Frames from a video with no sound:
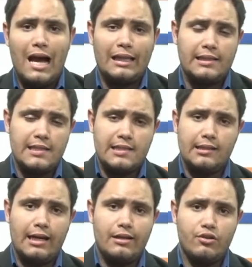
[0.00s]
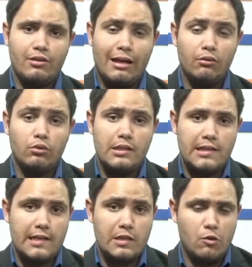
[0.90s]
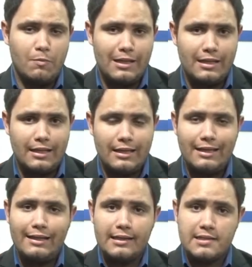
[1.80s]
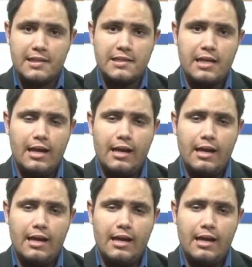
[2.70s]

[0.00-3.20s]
a necessidade da autorização para que crianças